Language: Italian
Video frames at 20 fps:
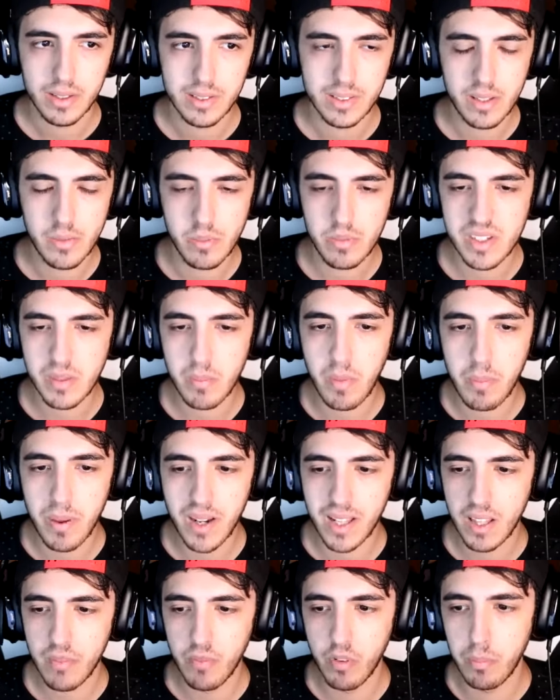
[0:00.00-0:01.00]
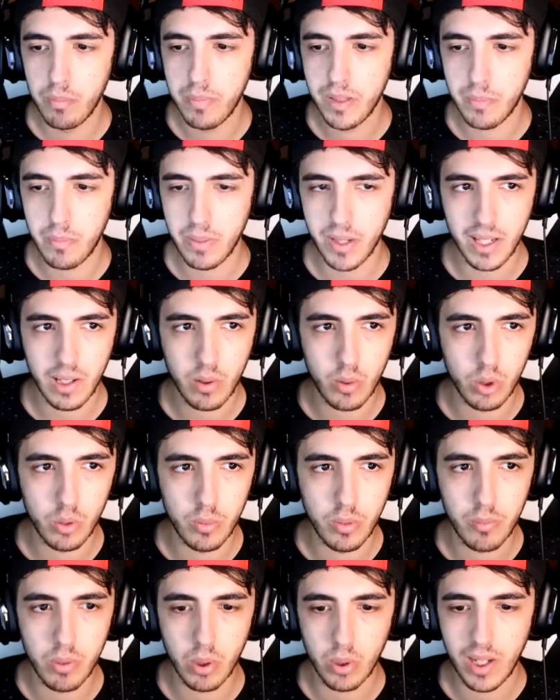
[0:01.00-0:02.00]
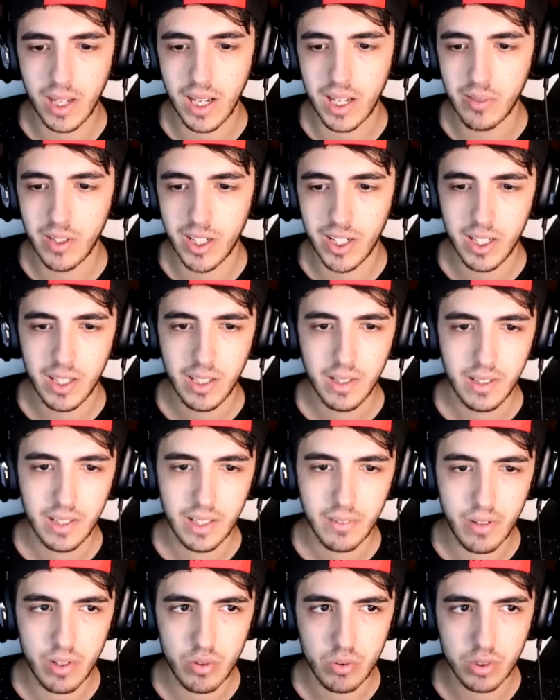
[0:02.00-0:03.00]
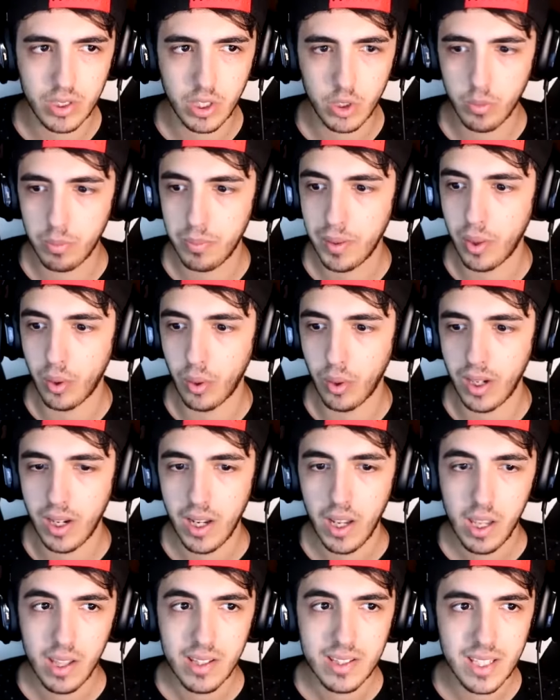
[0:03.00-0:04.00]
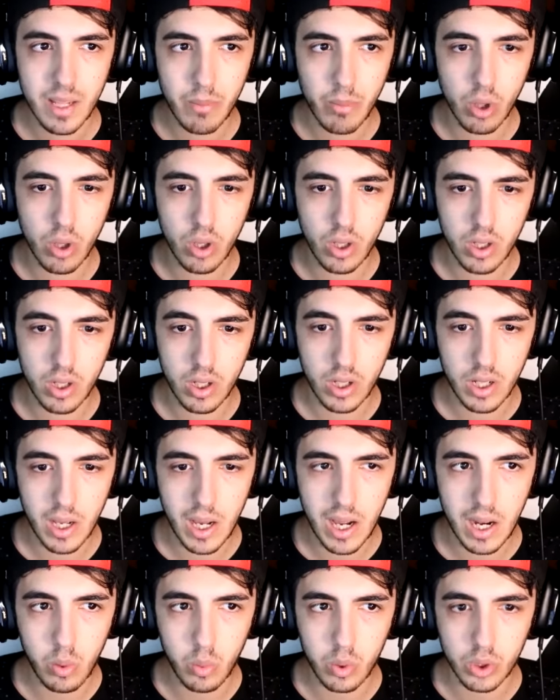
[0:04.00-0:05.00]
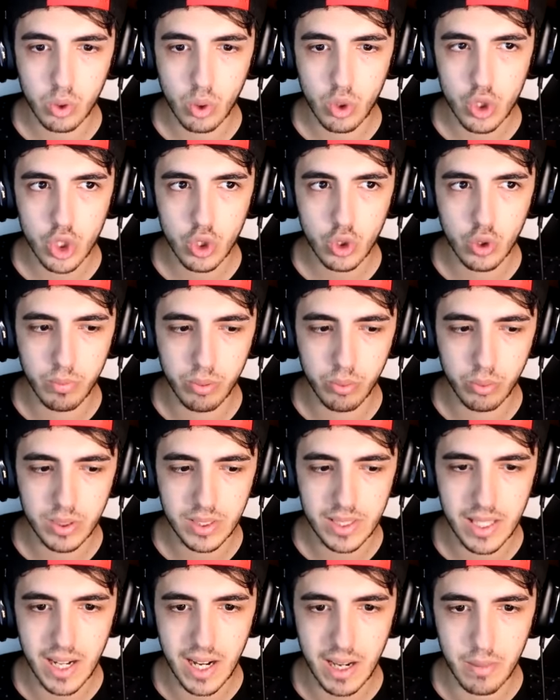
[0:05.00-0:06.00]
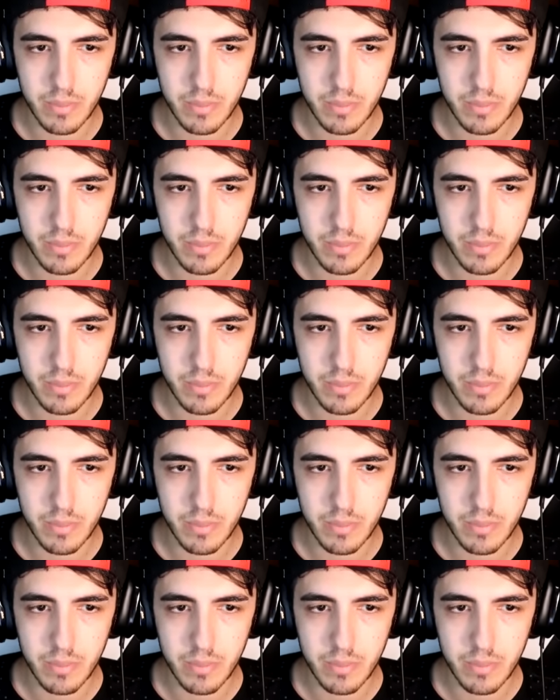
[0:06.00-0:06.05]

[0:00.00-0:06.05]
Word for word: Se, se mi perdevo B perché quello mi bloccava, l'avrei insultato per ore. Siamo a 400 punti dai